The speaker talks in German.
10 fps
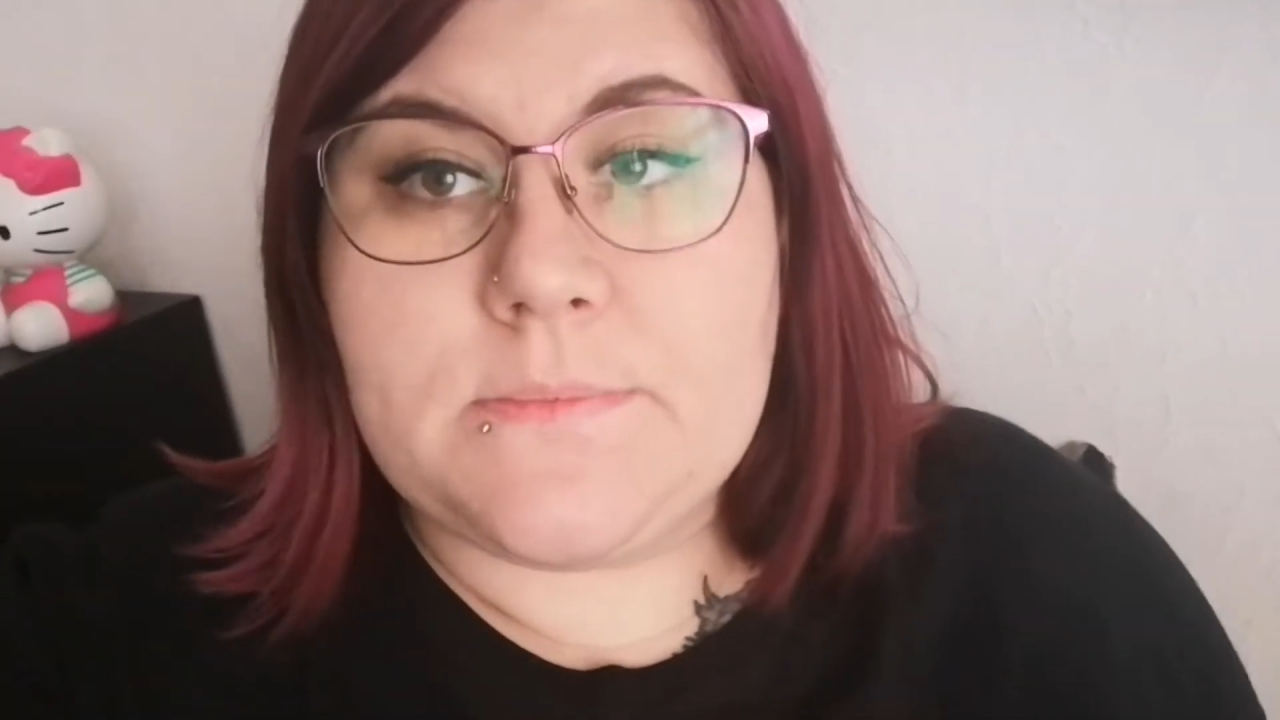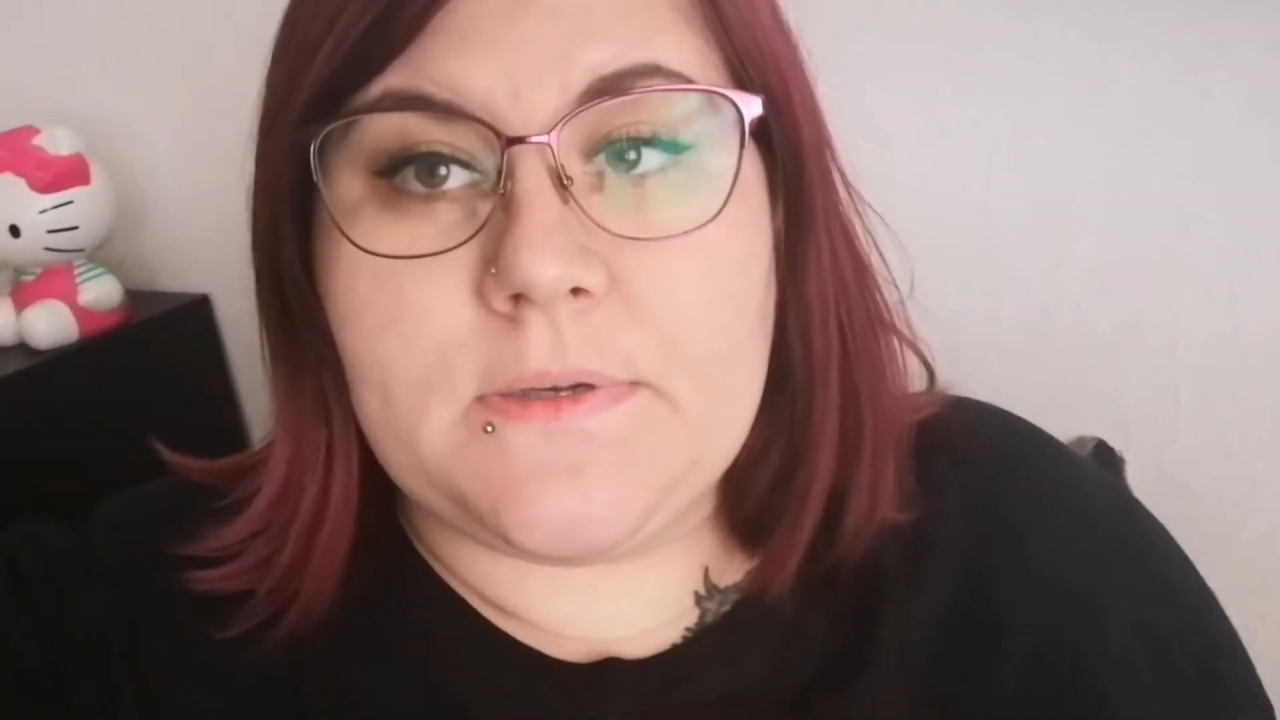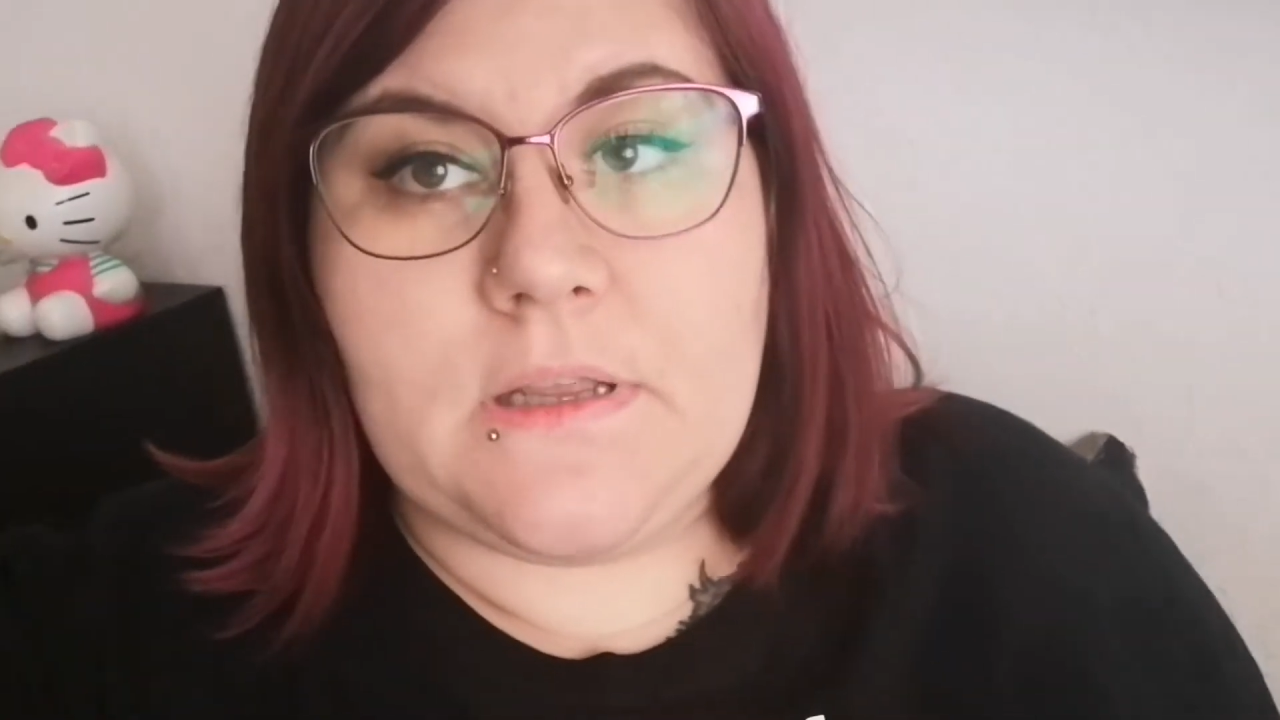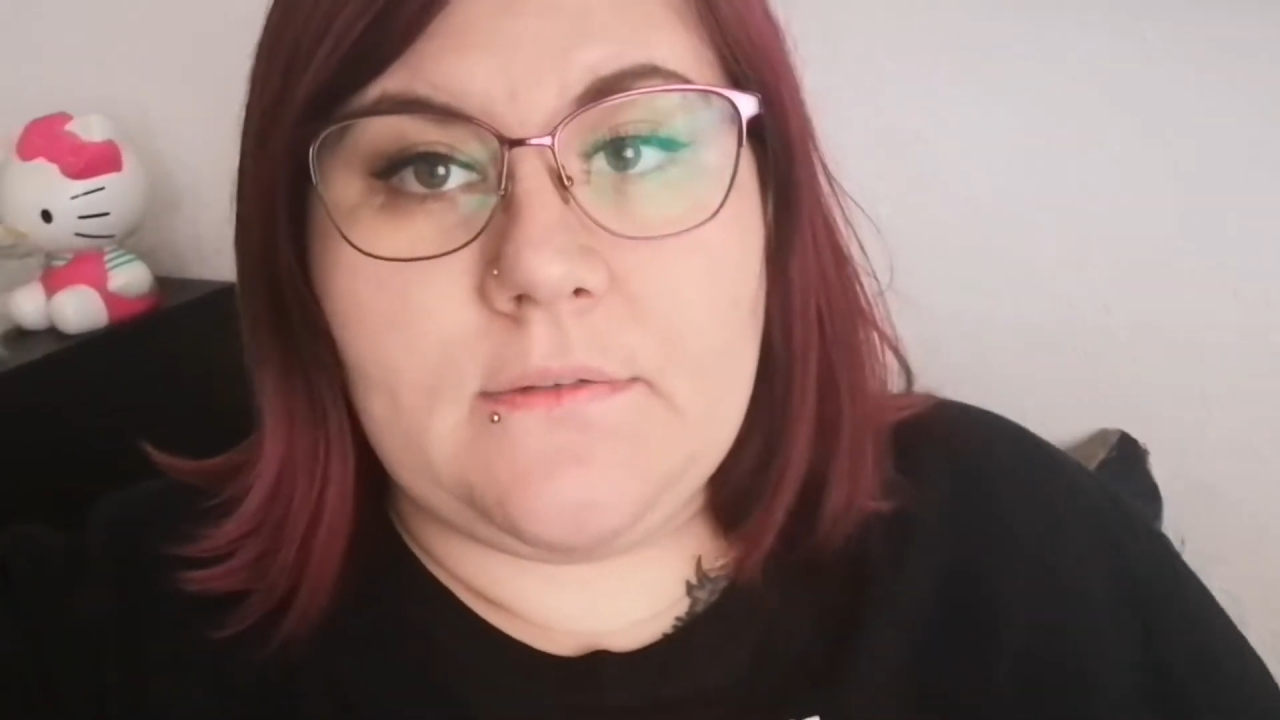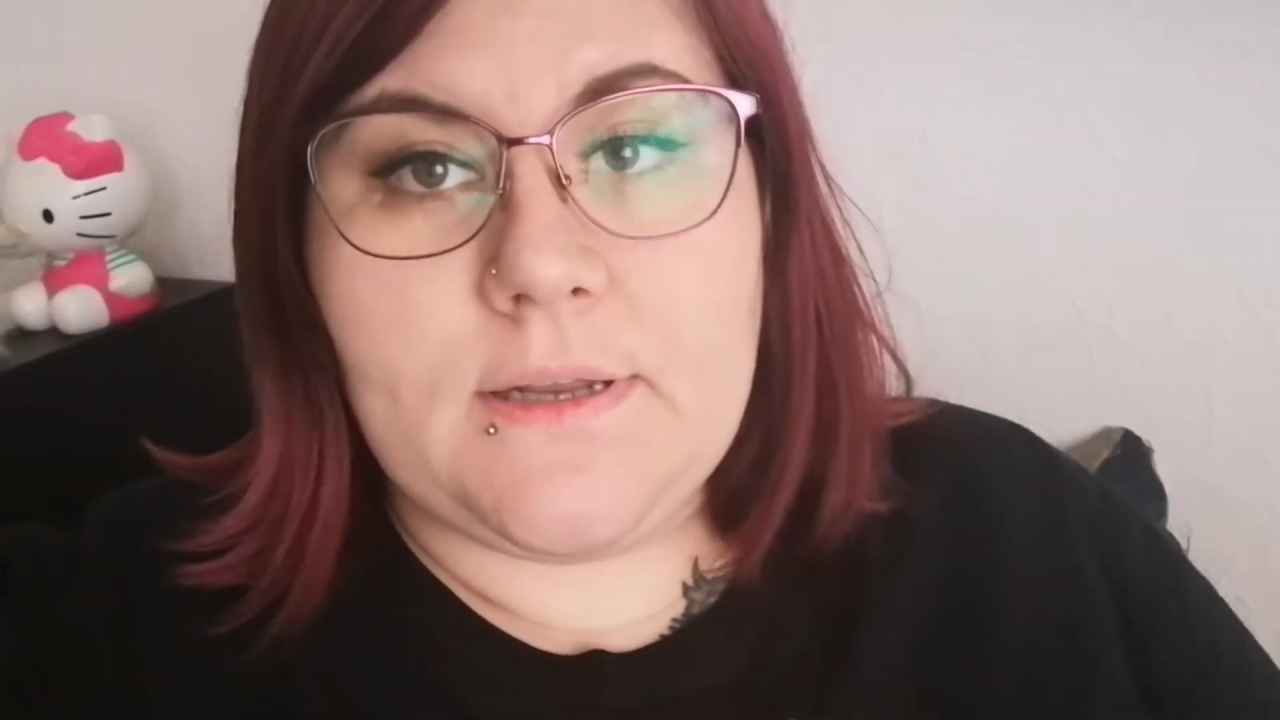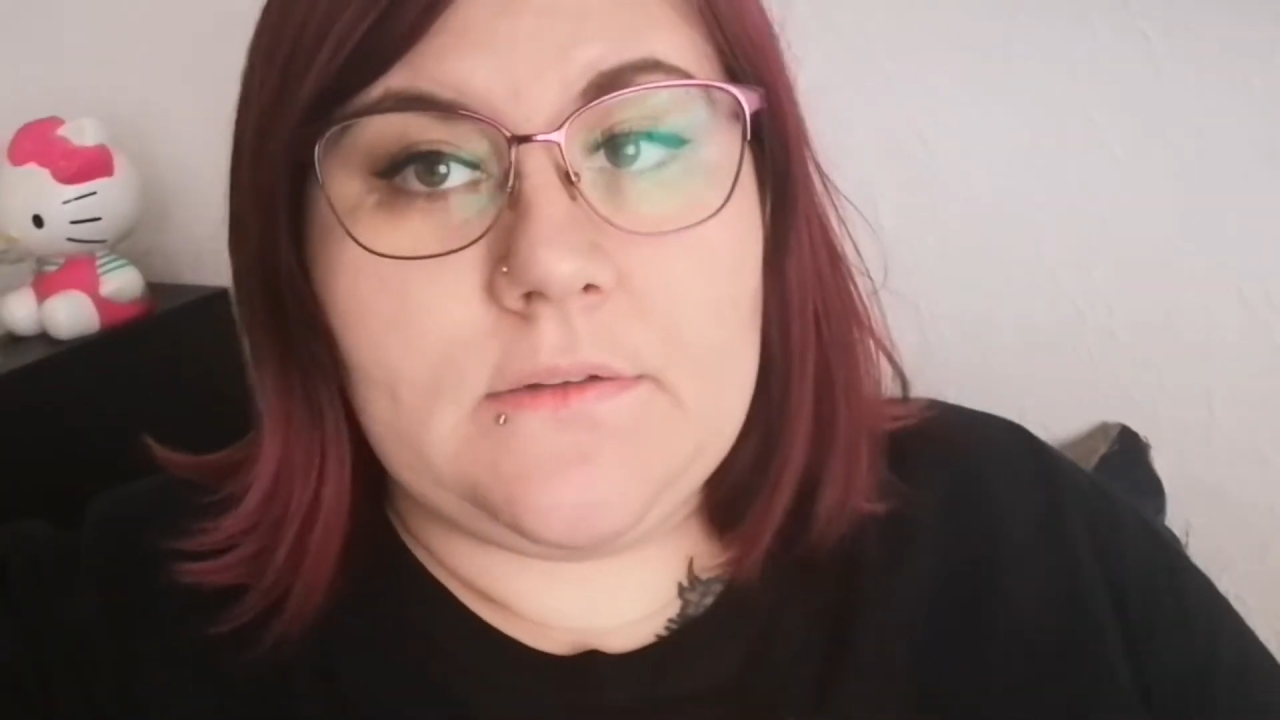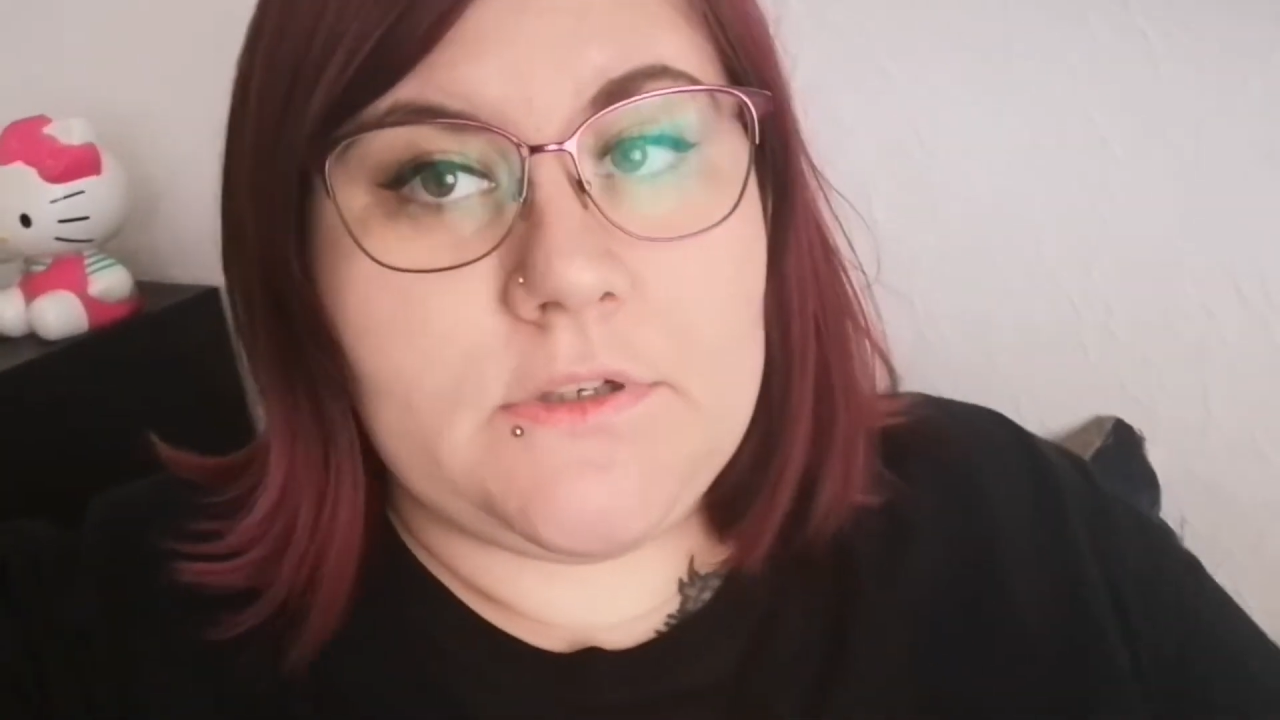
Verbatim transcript: mittlerweile